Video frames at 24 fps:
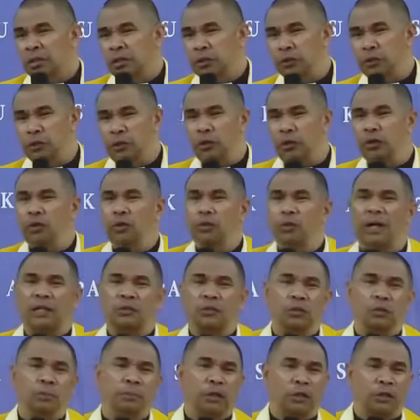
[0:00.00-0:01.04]
Dulu
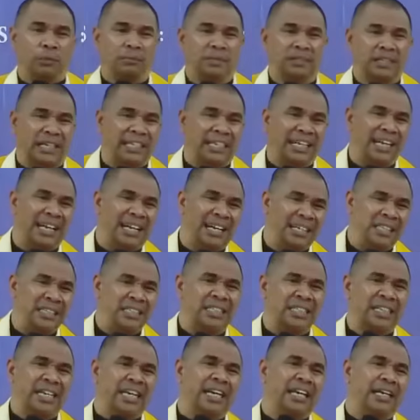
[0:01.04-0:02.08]
waktu belum jadi
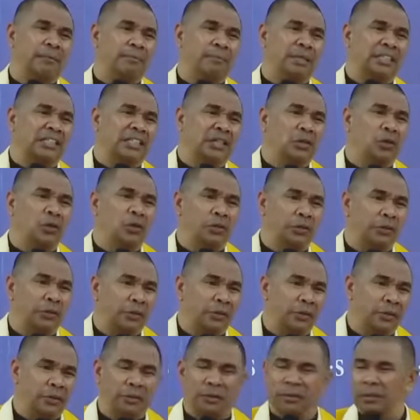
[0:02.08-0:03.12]
ASN masih
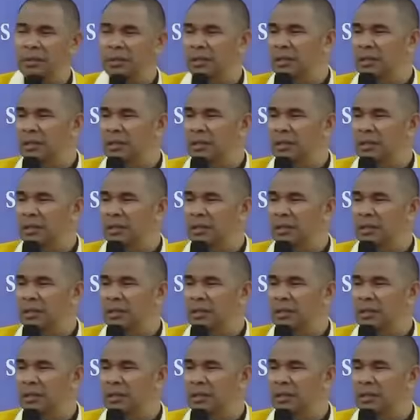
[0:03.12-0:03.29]
honor,